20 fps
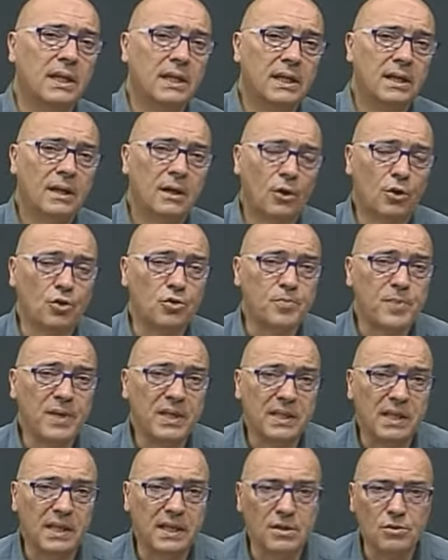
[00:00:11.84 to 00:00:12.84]

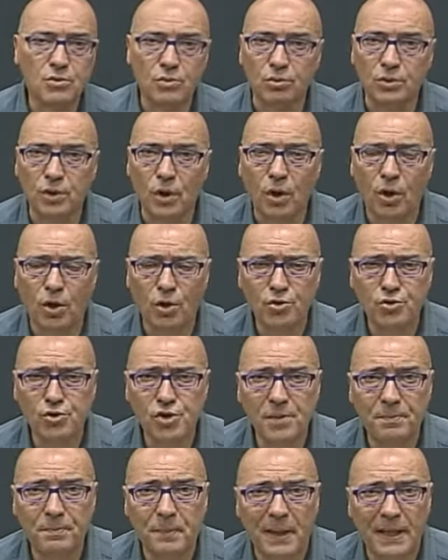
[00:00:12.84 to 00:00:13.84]
ospiti in studio. Oggi
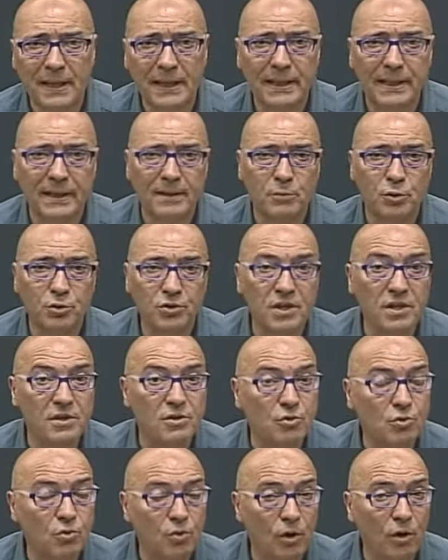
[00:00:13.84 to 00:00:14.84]
parleremo di
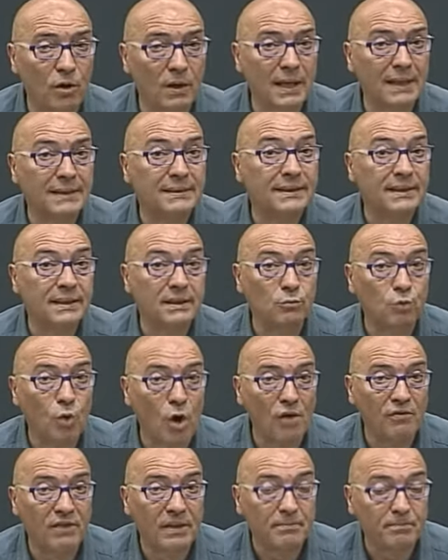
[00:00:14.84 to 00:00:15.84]
scuola, di
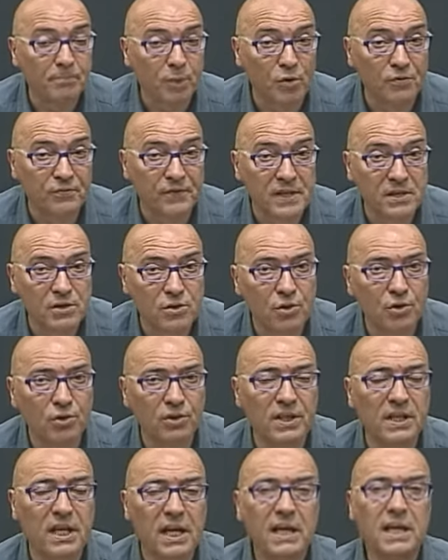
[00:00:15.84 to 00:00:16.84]
nuove
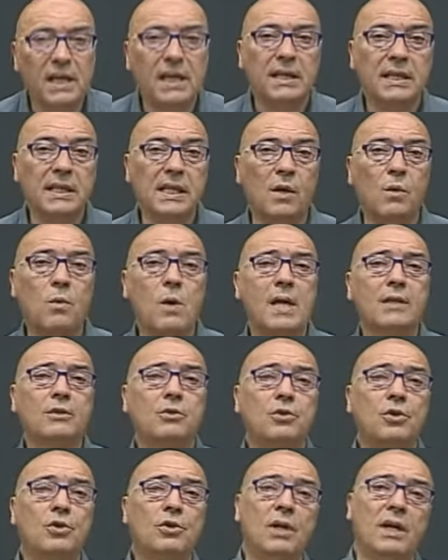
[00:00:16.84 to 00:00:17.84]
professioni, di
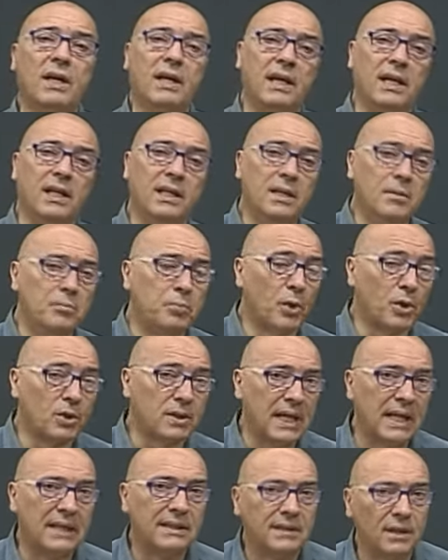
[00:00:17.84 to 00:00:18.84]
quanto è
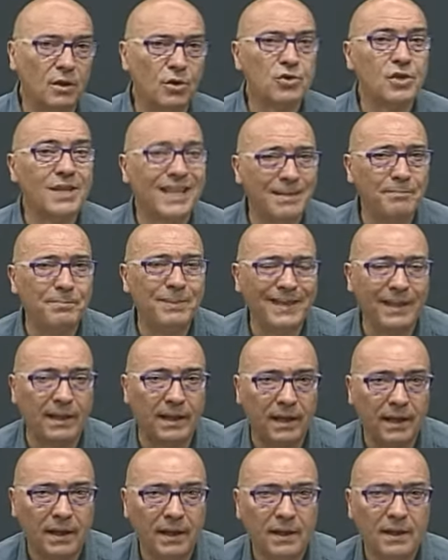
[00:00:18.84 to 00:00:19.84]
importante oggi
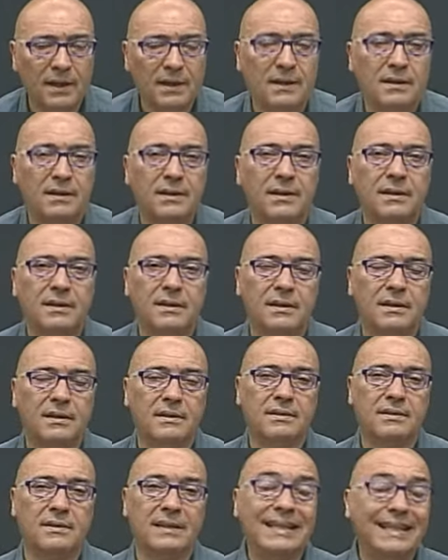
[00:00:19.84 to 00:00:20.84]
capire eh,
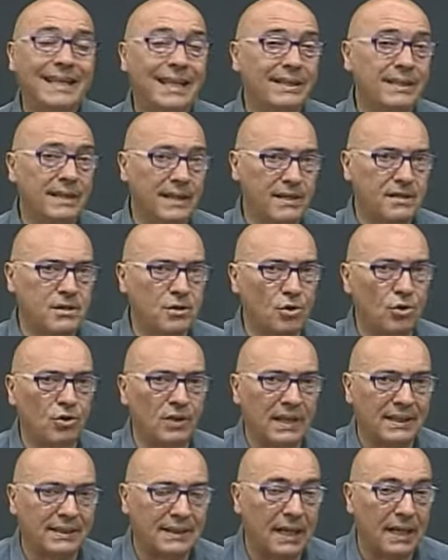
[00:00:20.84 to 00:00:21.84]
eh in che direzione
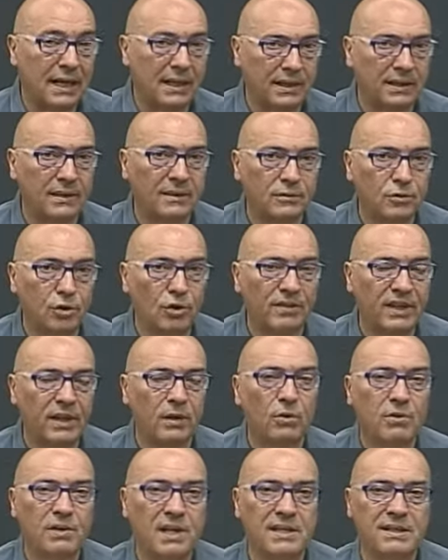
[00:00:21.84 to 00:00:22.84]
andare, dove
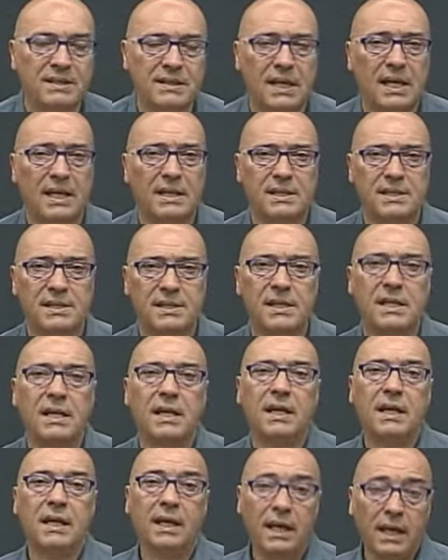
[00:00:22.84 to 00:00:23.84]
orientarsi
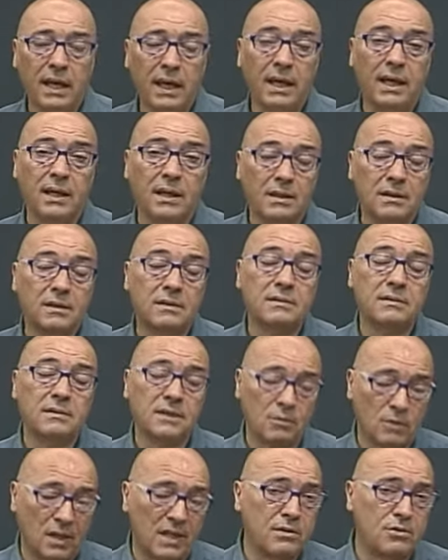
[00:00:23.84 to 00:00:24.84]
e eh, di
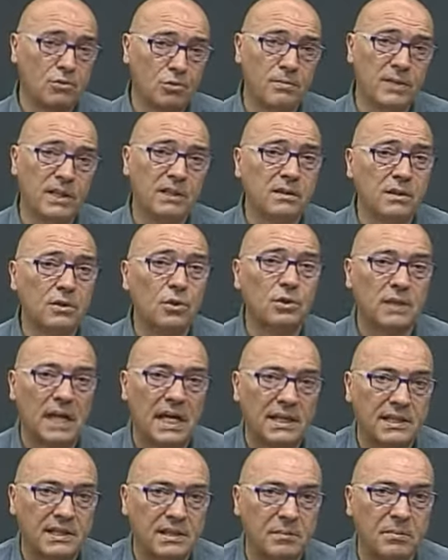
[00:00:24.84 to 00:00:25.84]
quali strumenti
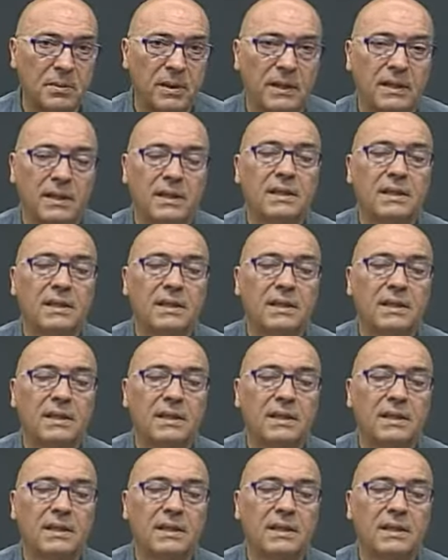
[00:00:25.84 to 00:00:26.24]
dotarsi per eh,